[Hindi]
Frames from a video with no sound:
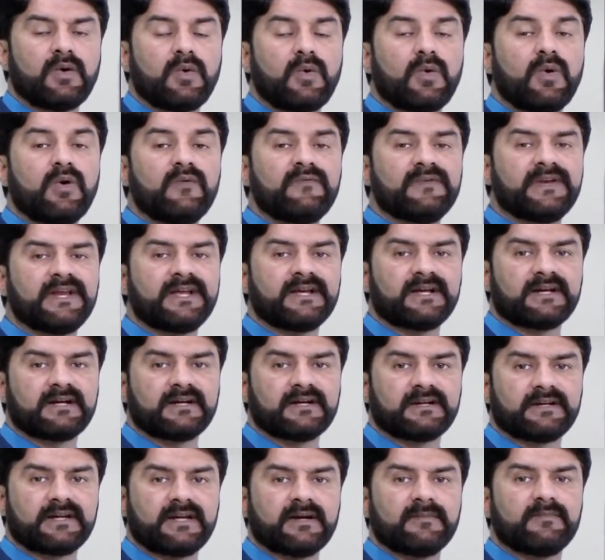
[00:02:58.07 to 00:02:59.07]
होवरिंग
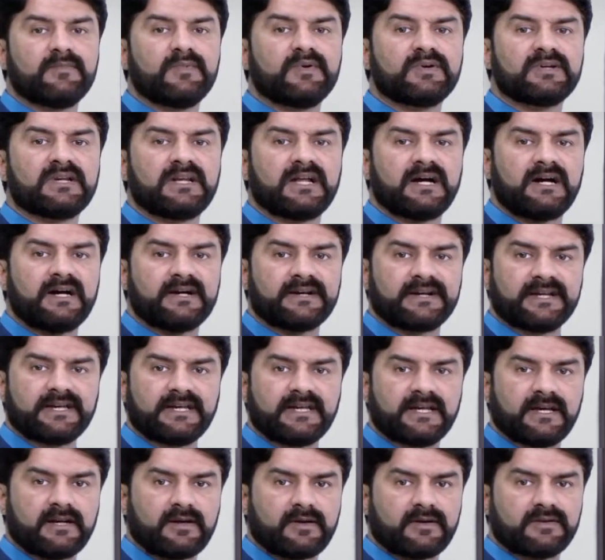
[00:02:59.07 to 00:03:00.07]
कर रही हैं मुंडला
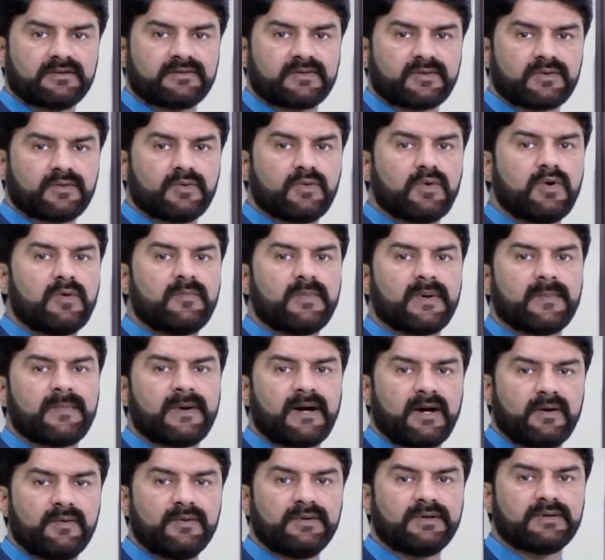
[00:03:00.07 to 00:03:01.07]
रही हैं रोम
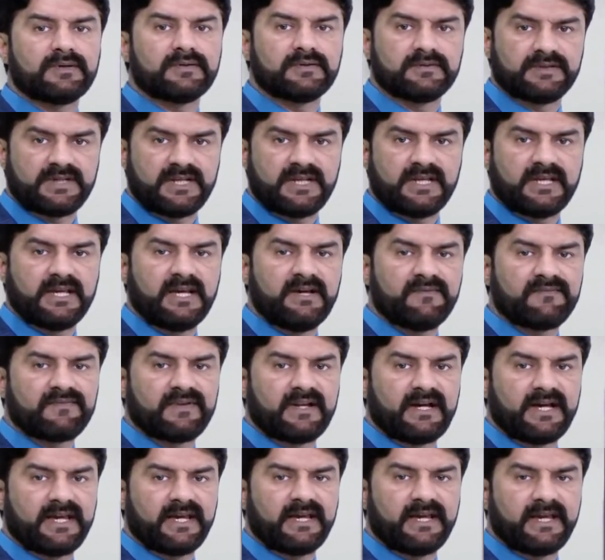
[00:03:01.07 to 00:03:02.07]
अबाउट ठीक है
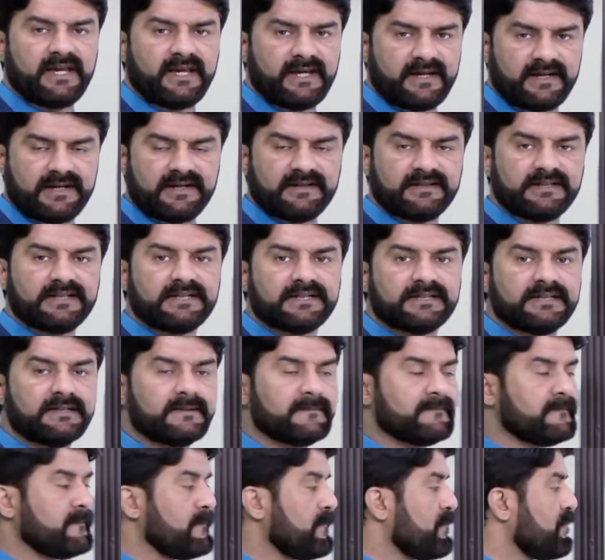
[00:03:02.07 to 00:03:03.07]
फ्लाई हेयर एंड देयर
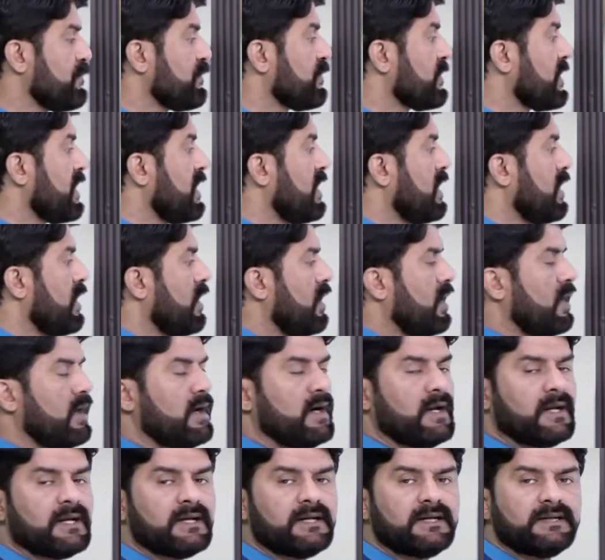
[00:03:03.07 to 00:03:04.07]

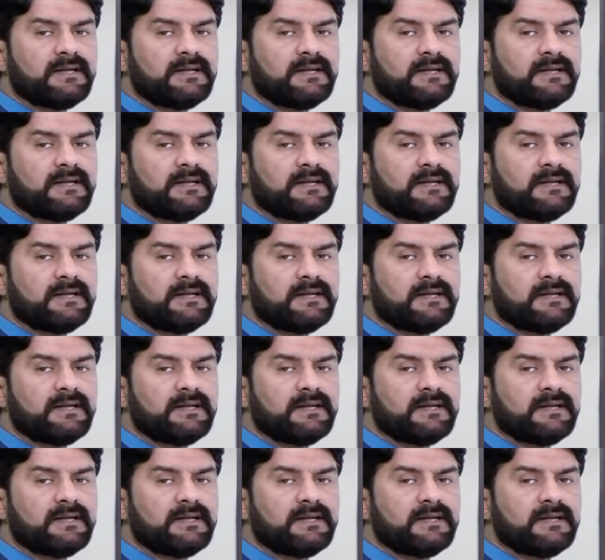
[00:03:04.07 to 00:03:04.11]
और